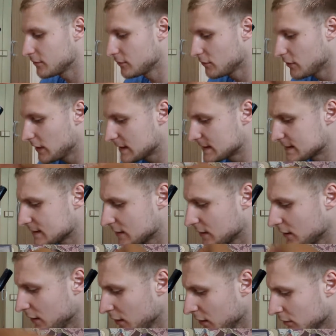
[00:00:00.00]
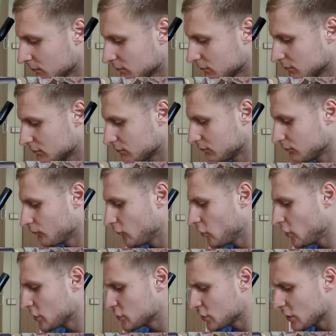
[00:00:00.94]
lassen sie hier liegen. Wir
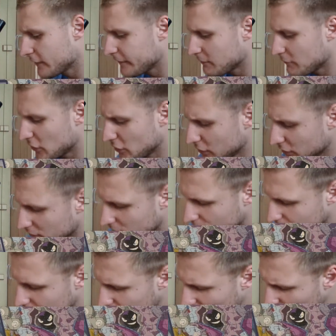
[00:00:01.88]
lassen es einfach mal liegen. Wir